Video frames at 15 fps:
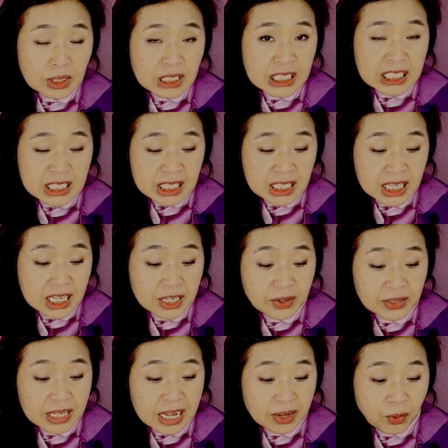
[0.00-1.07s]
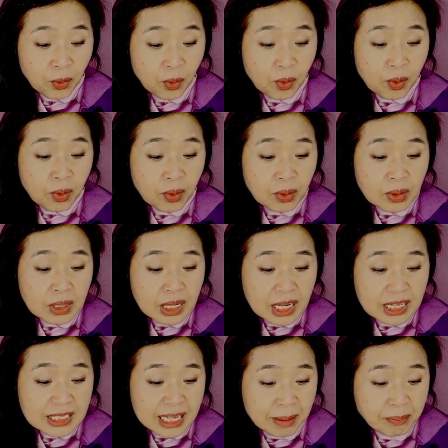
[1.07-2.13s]
지진이 일어나고
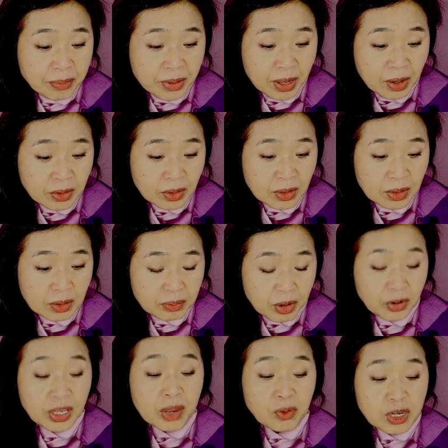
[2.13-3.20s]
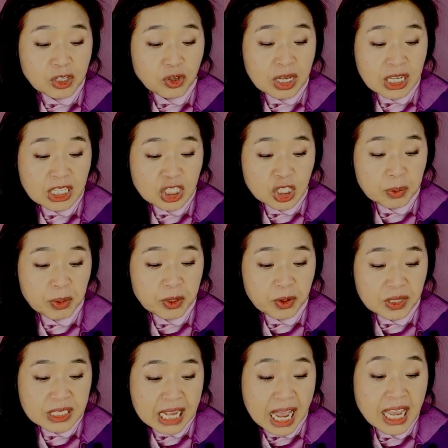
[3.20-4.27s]
3년 몇 개월 뒤인
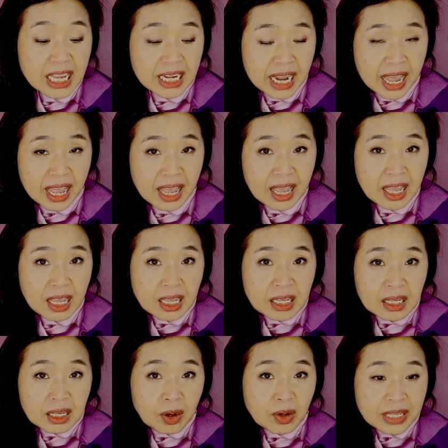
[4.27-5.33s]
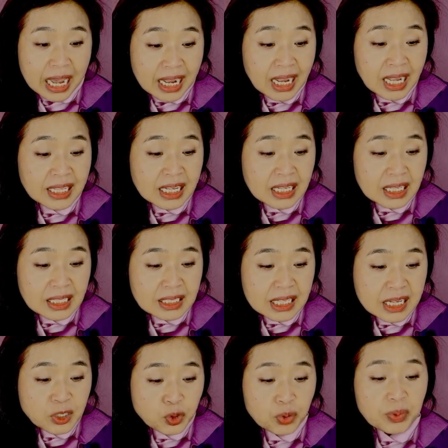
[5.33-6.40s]
11월 4일에 어 약간의
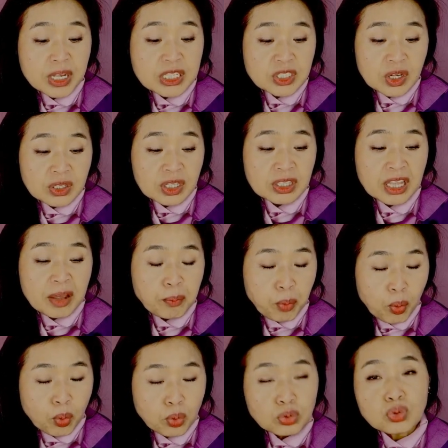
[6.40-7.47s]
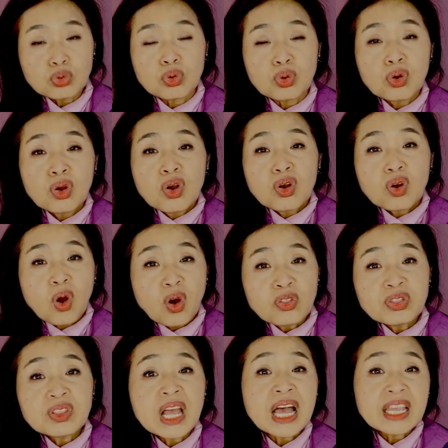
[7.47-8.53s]
세슘이 있었는데 모두
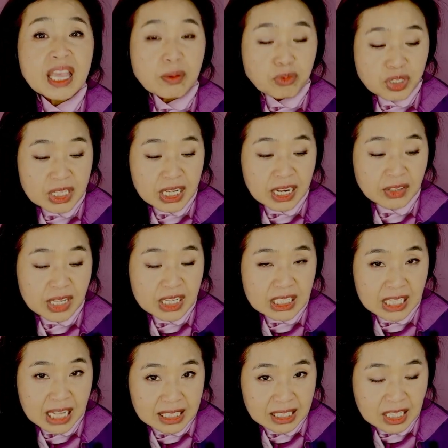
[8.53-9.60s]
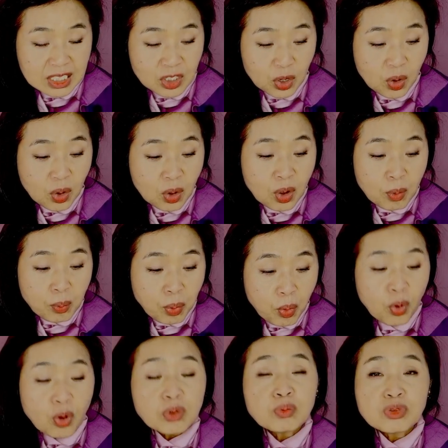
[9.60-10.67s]
건강에 문제가 되진 않아서
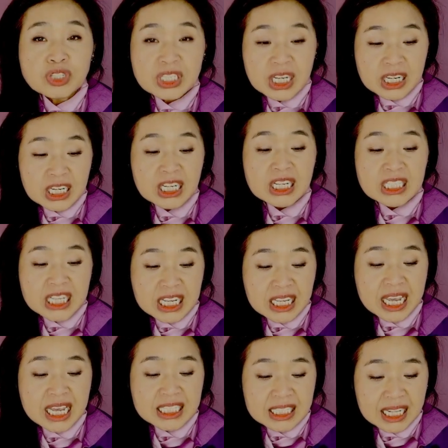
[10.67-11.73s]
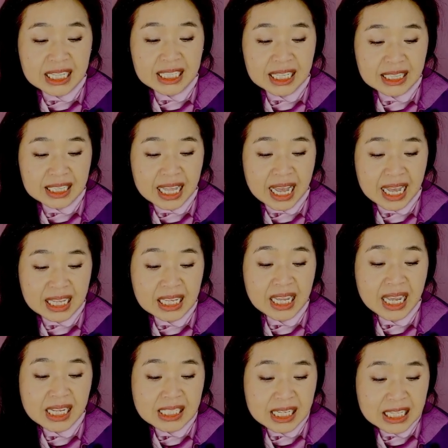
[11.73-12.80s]
보건 문제를 제기하진 않았다.
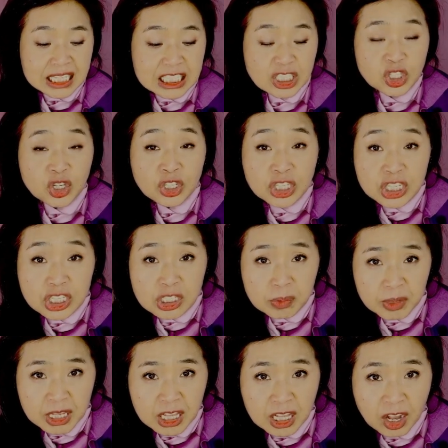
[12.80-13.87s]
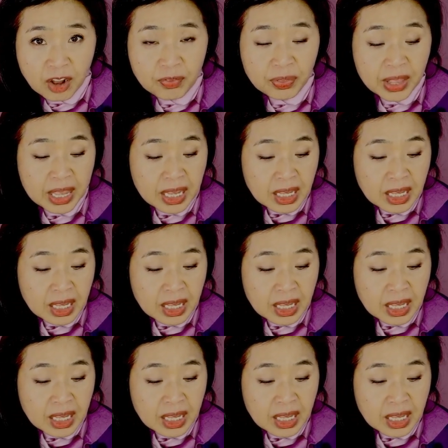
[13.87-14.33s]
이게 이제 2021년